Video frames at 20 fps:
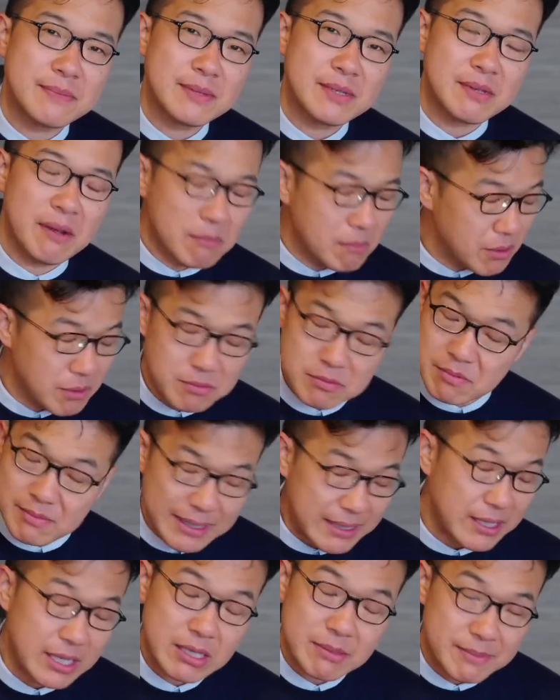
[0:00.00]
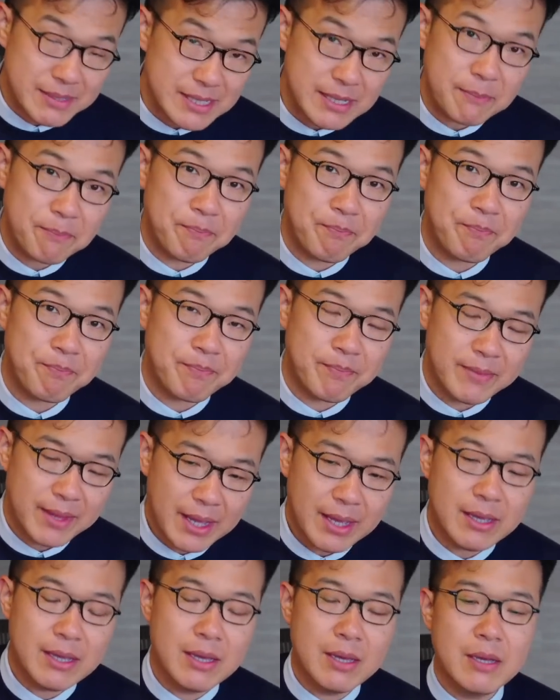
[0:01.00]
それはもううまくいきません。
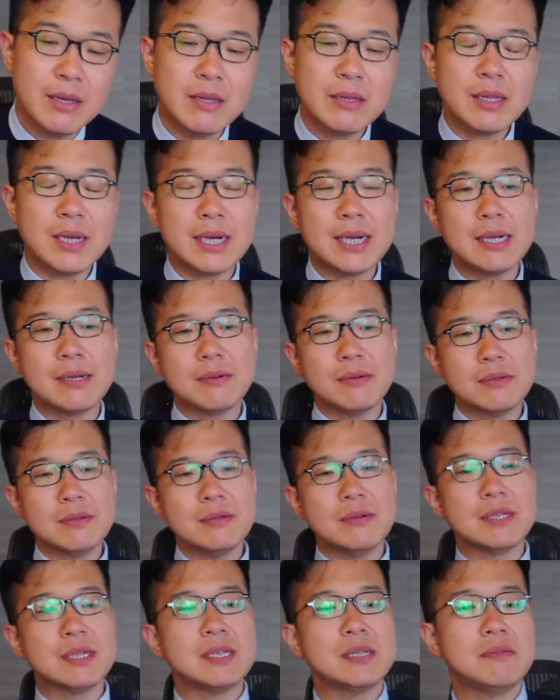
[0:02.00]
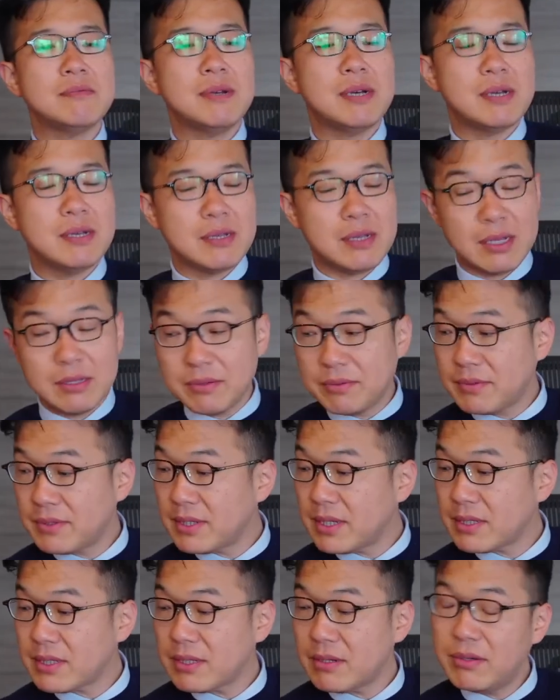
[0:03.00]
ね。だからこそ私は複
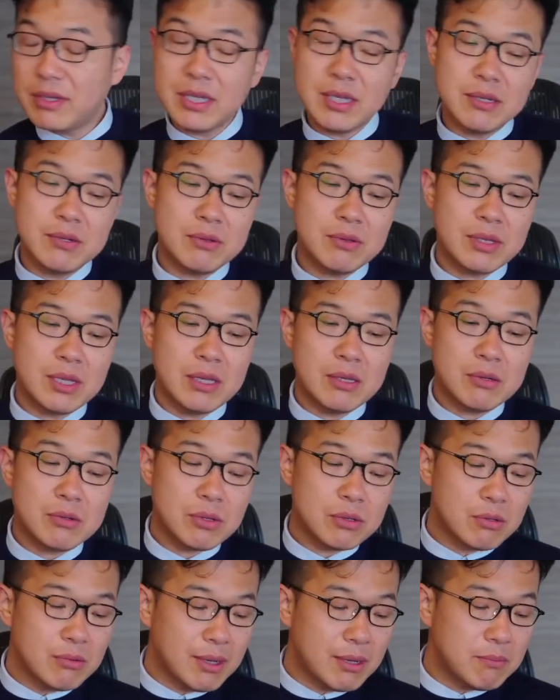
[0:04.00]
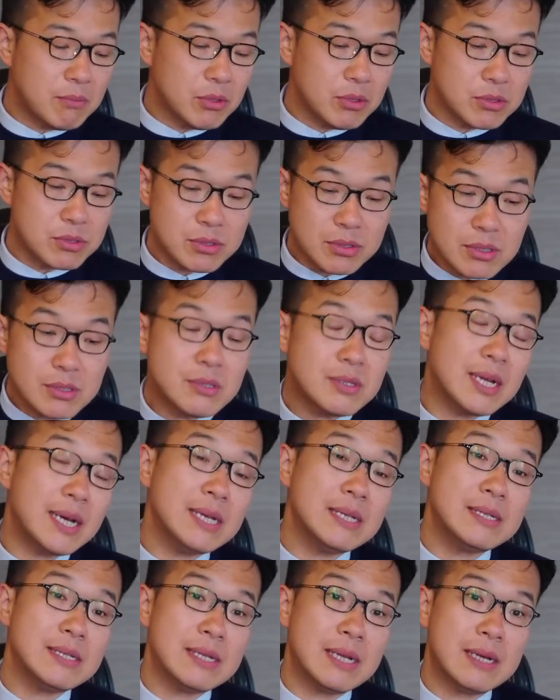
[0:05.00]
雑さを生きるっていうことはものすごく
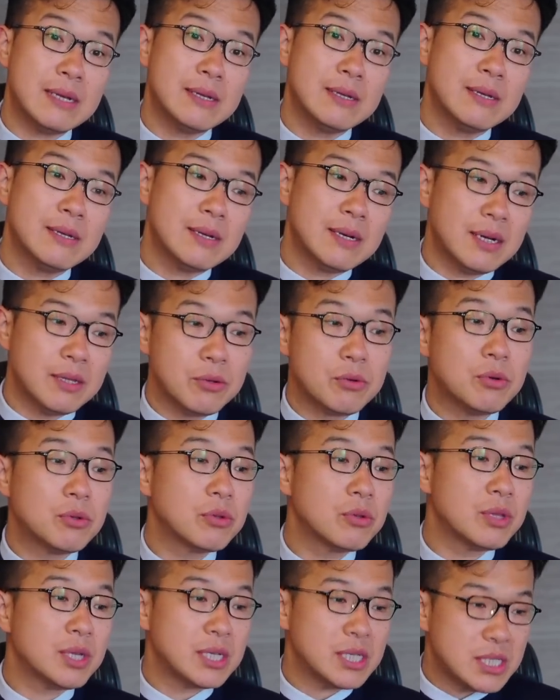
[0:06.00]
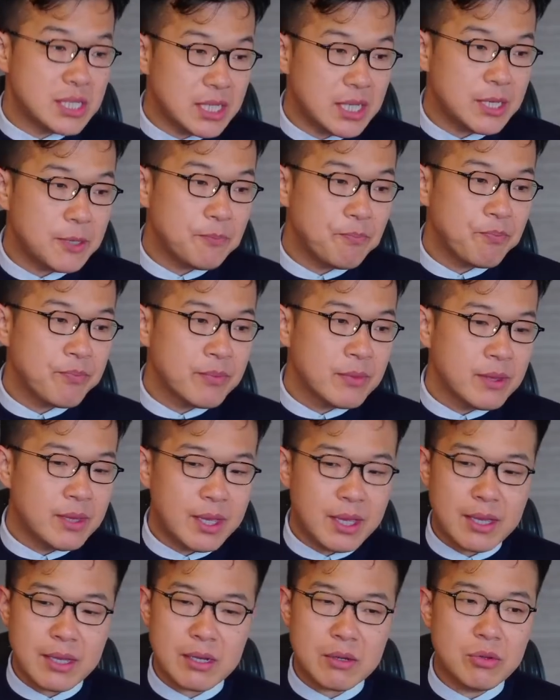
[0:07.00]
大事なことだし、
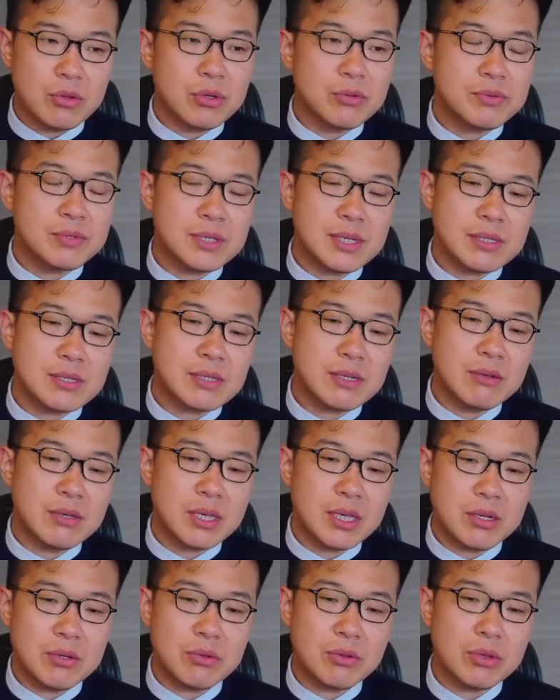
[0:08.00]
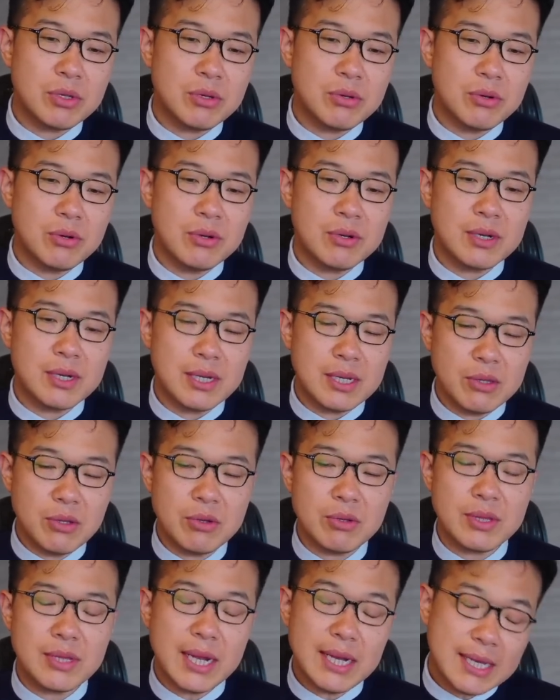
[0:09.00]
で、この複雑さを生きるっていう本
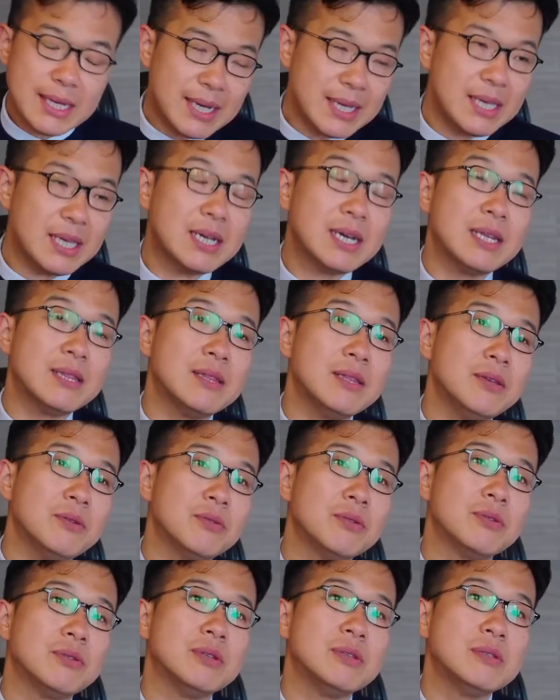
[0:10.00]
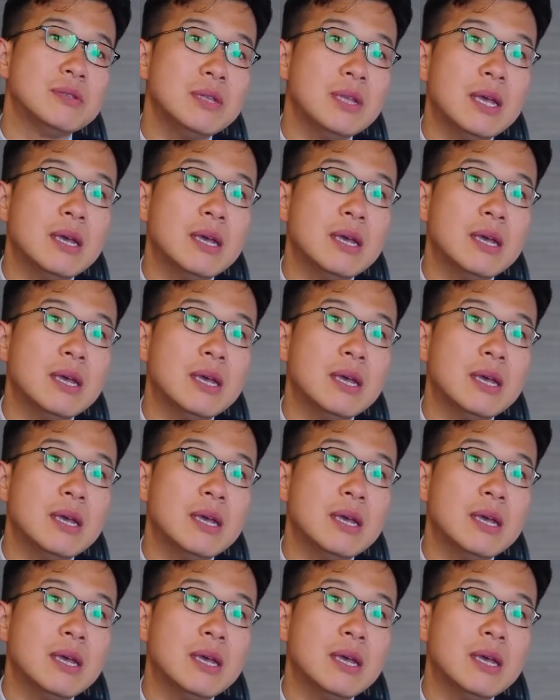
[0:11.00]
の何がいいかっていうとです